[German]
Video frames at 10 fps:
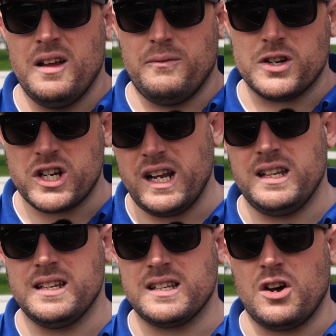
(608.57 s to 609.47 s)

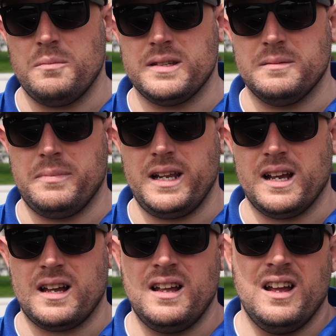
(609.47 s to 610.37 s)
Wahrscheinlich ist er auch ein bisschen
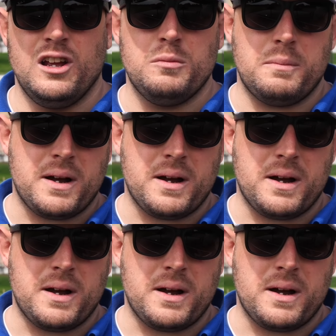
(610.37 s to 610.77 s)
billiger. Über